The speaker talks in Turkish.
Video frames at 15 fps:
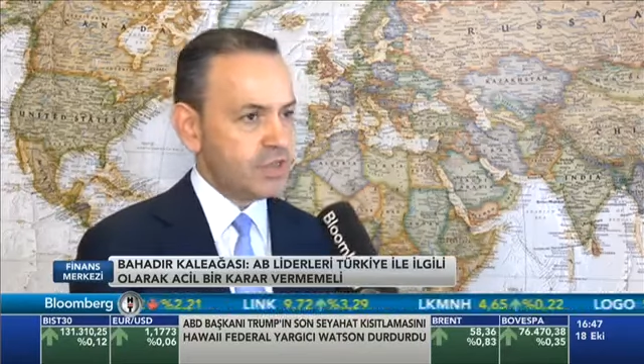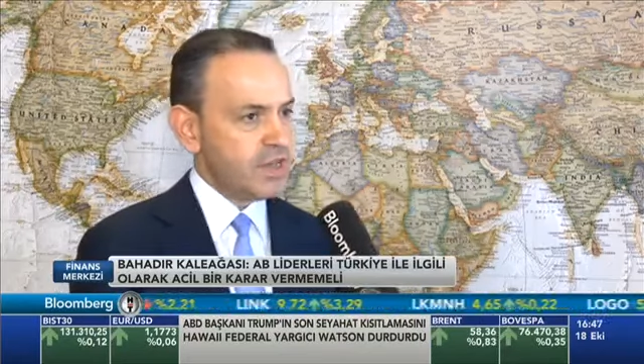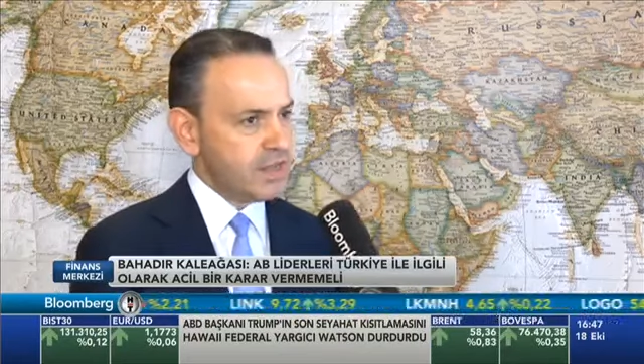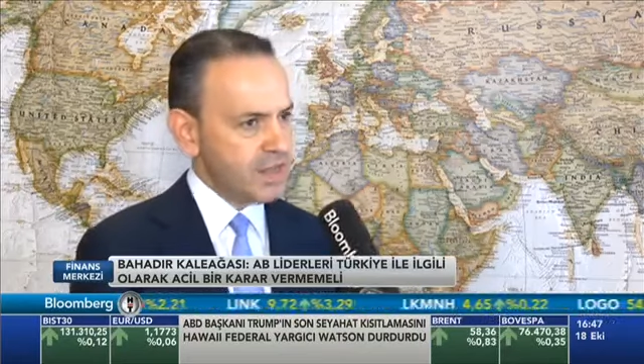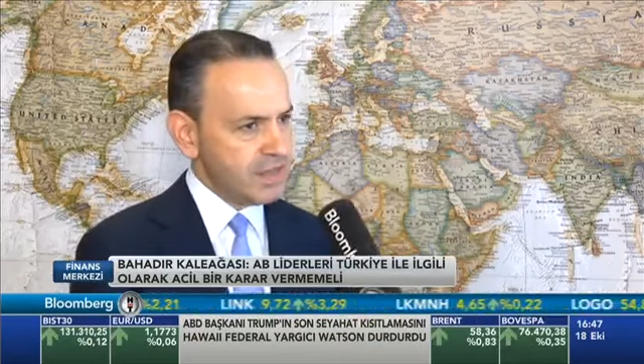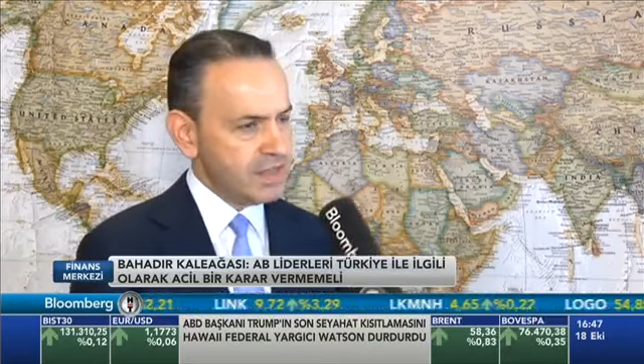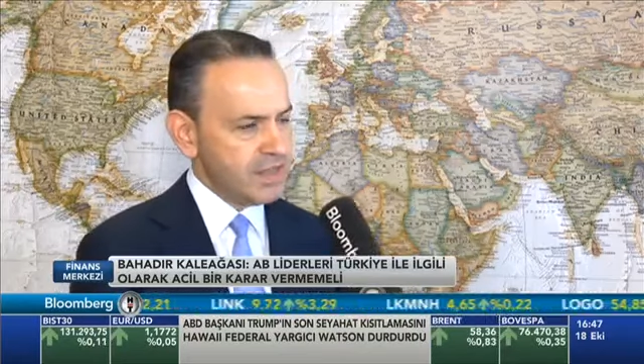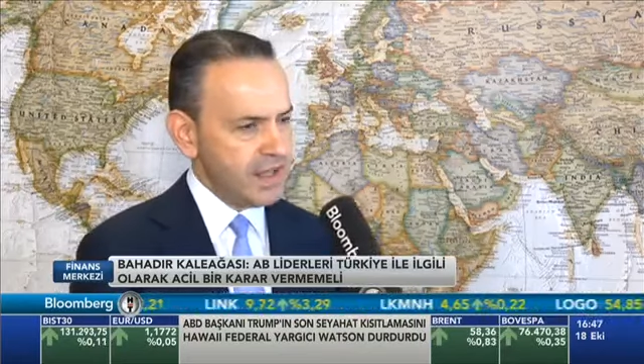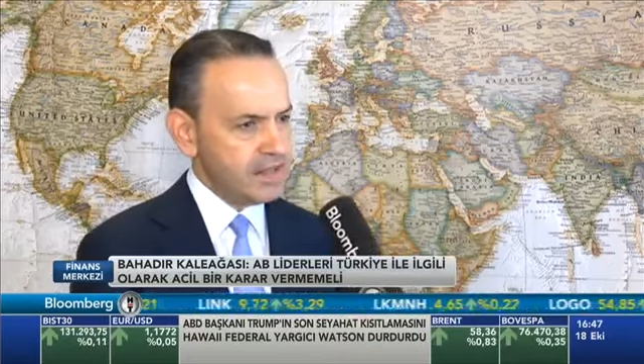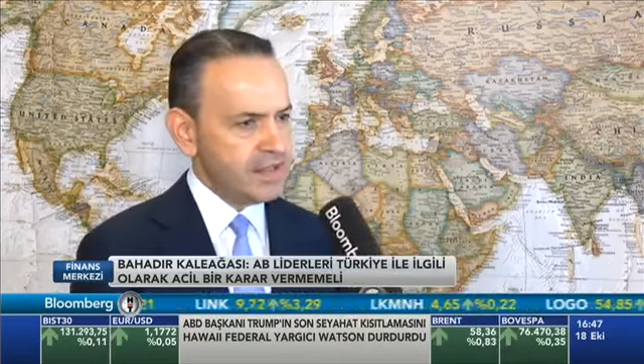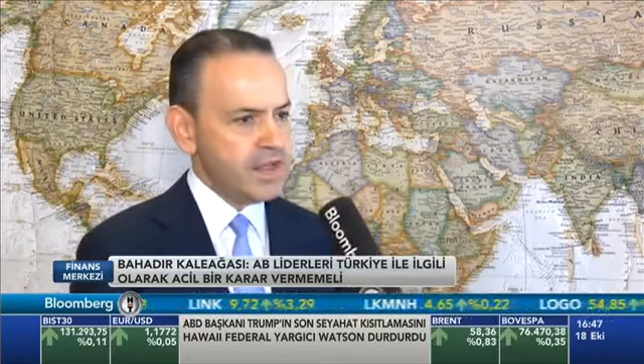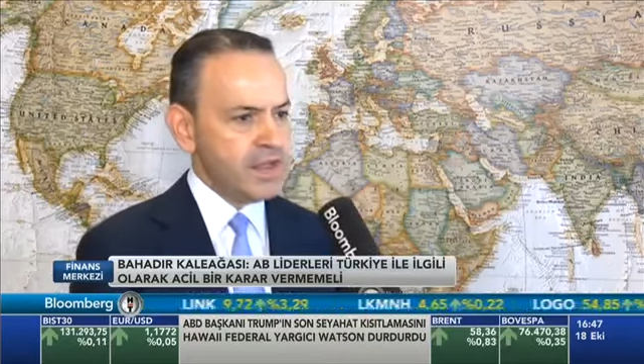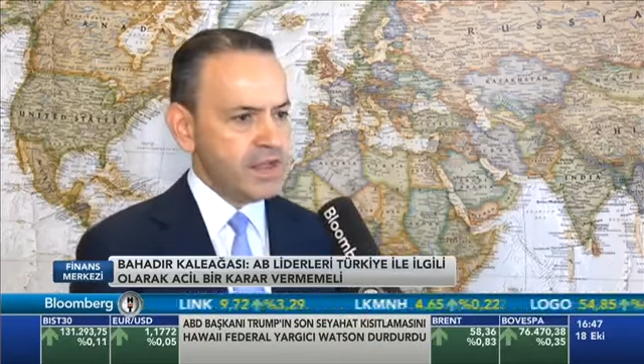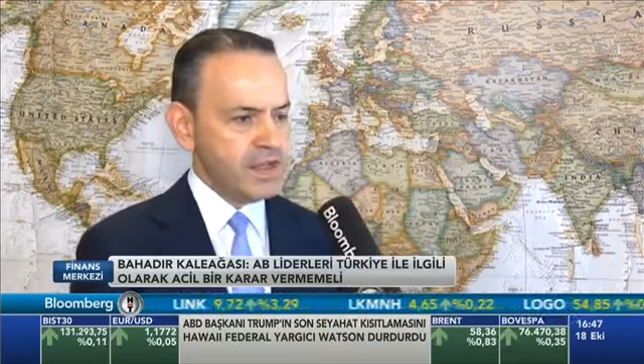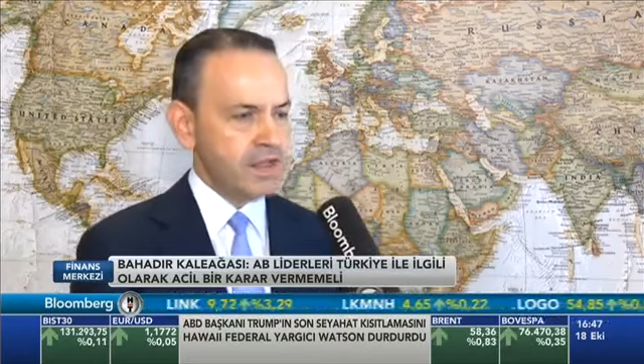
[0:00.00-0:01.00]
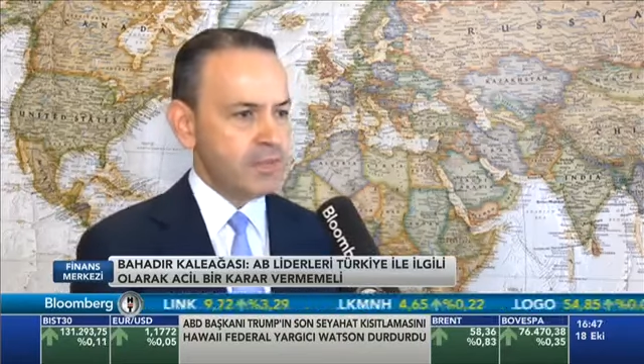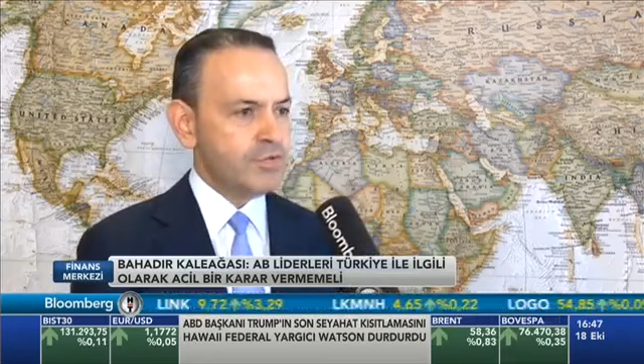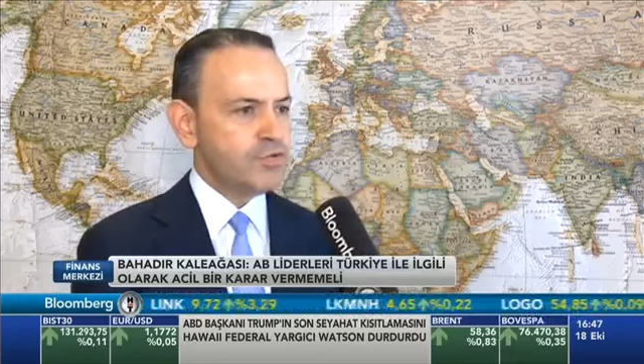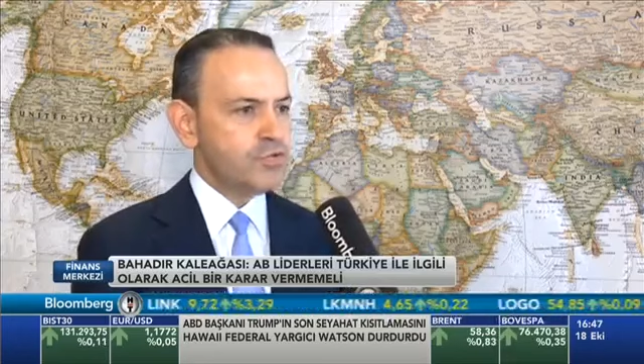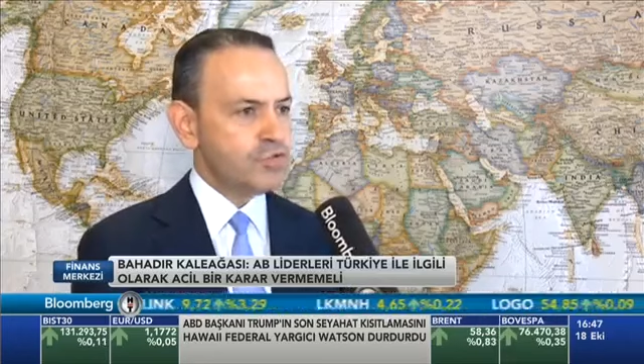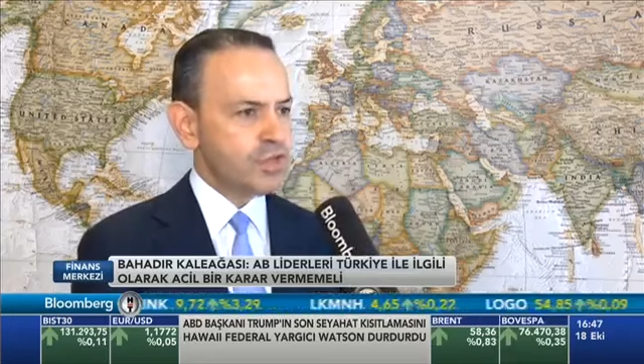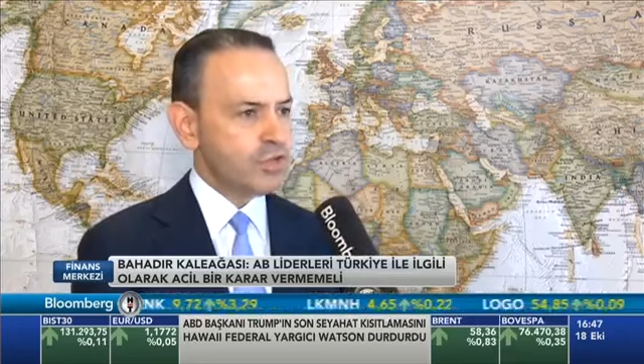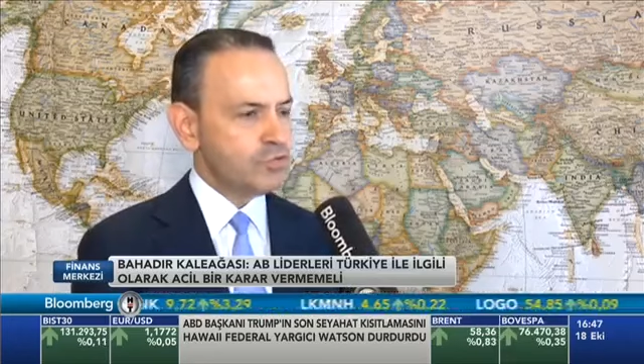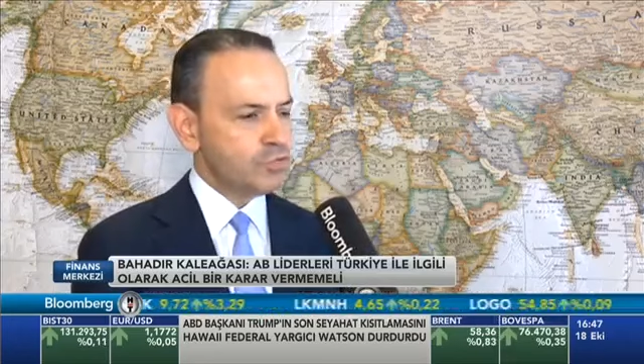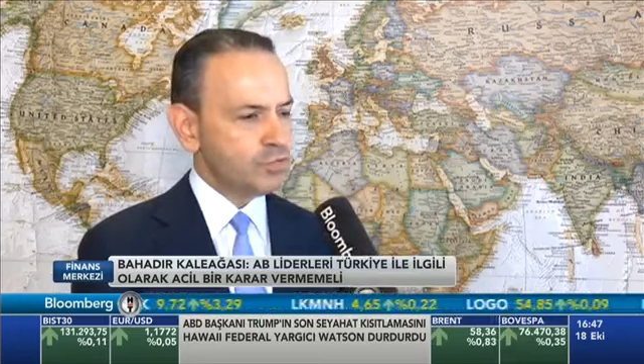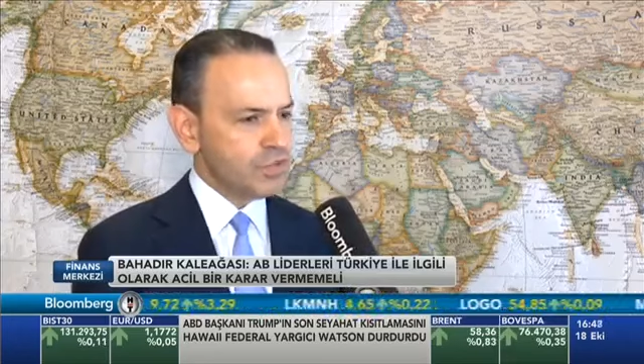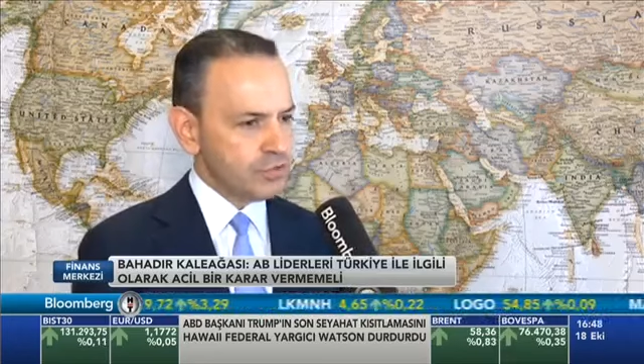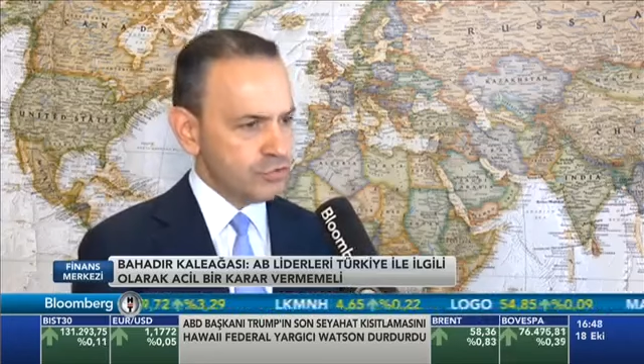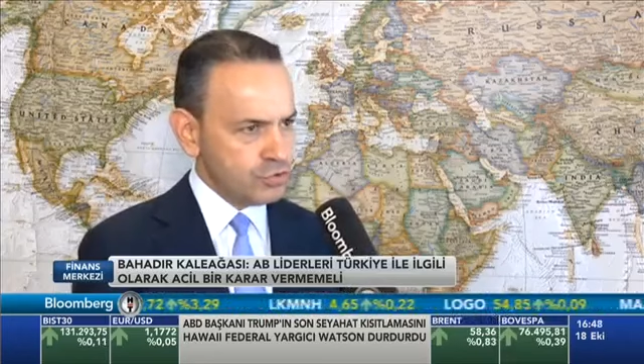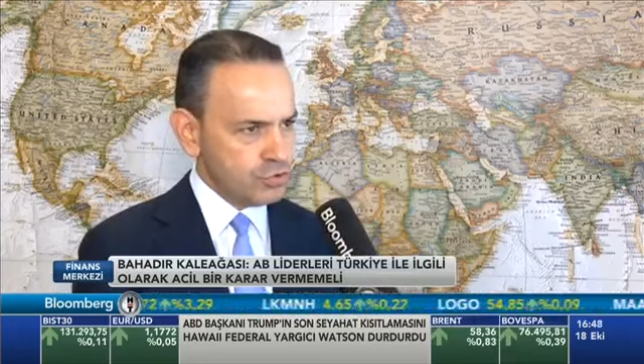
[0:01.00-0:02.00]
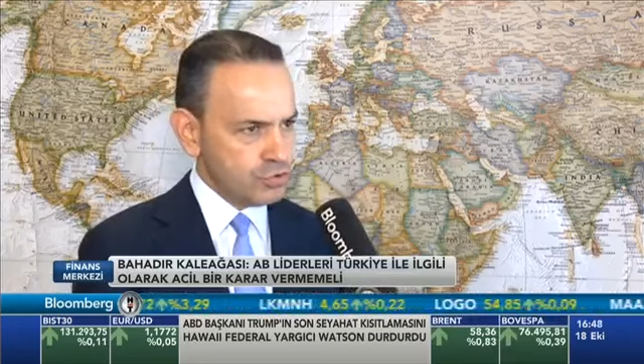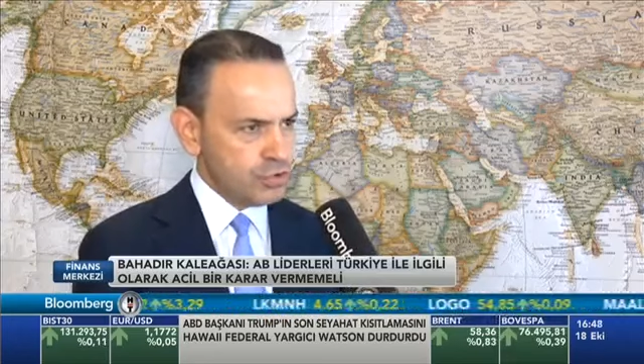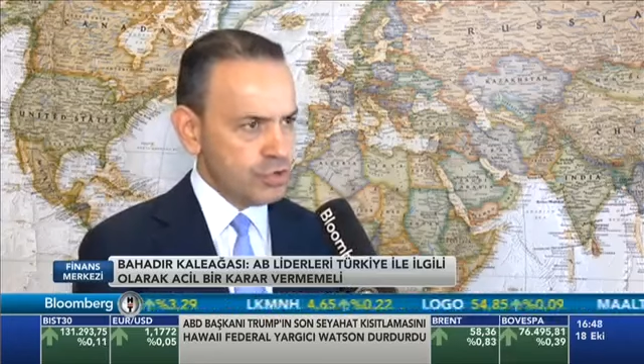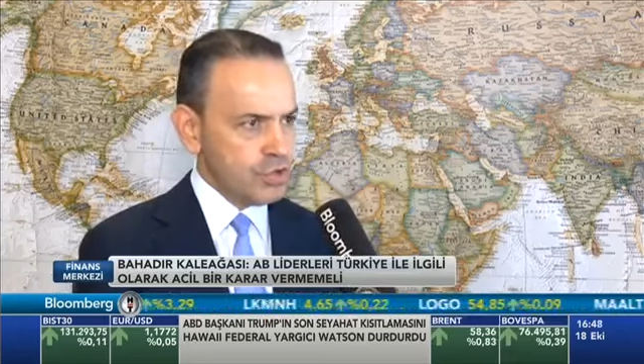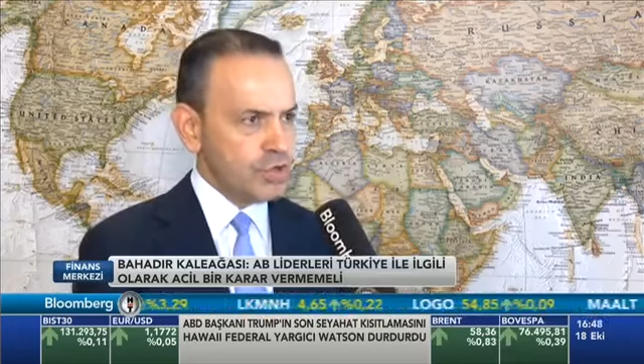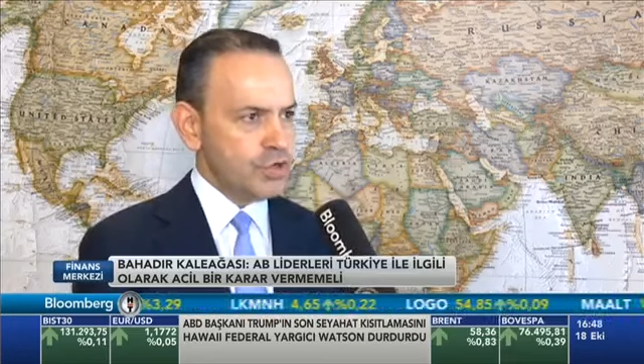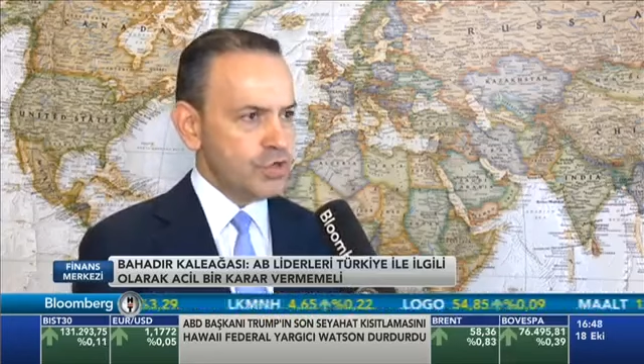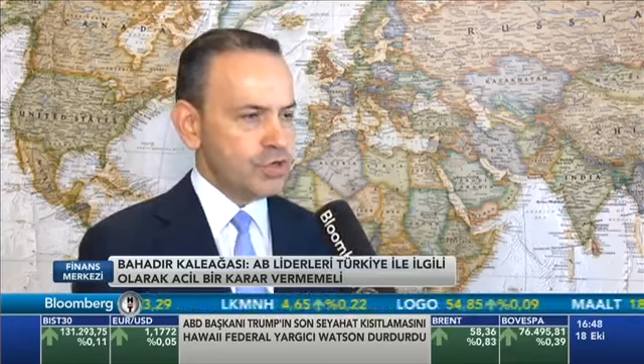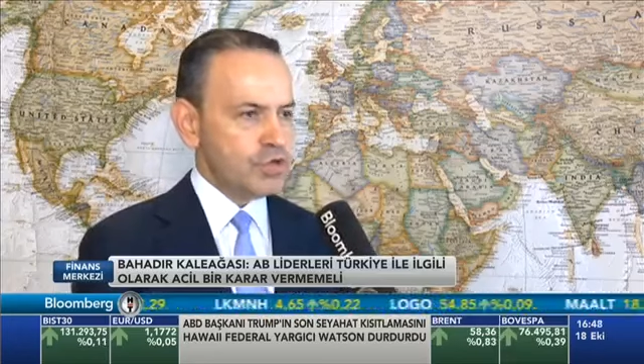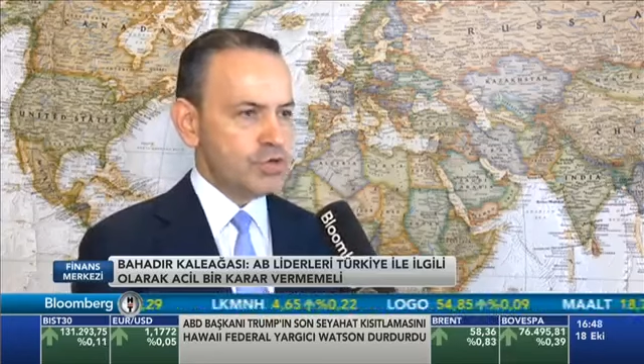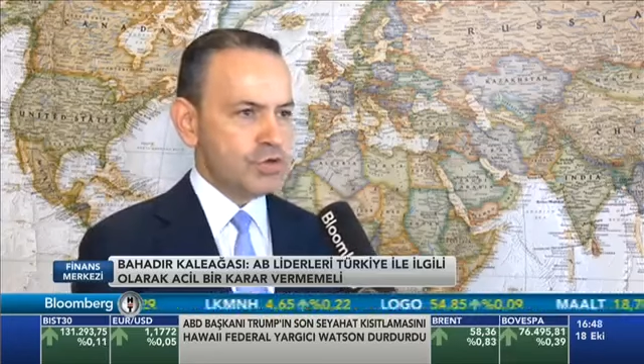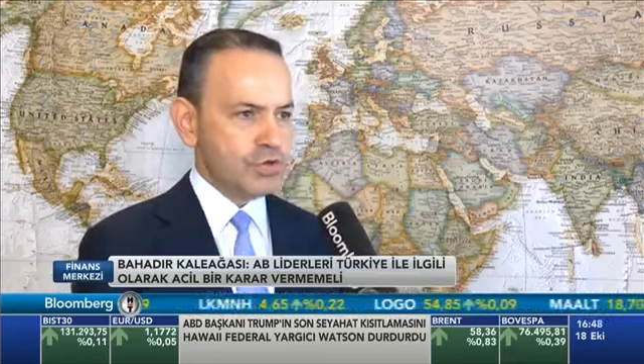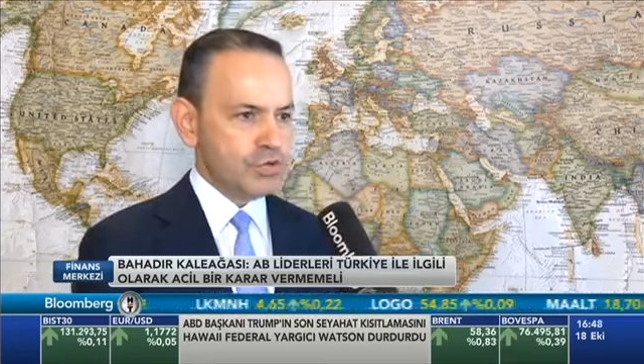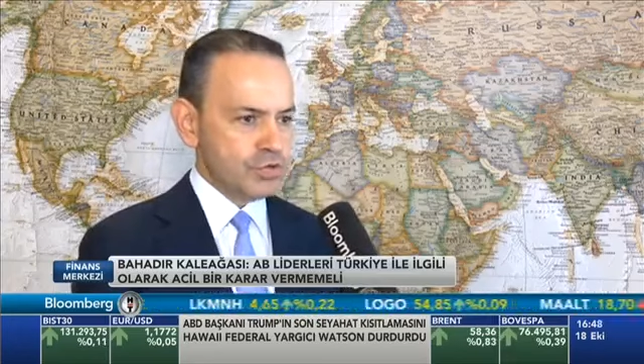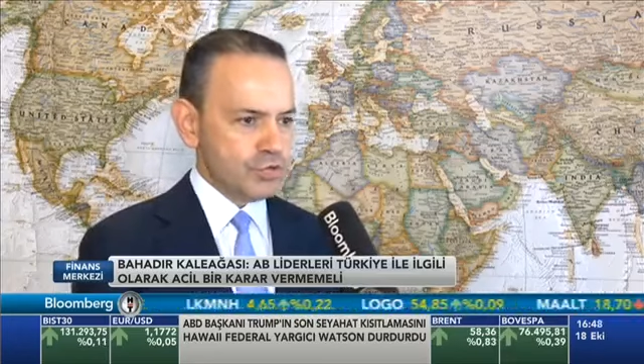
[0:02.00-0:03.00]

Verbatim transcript: Geriye giden e, bir ülke durumuna düştü. E,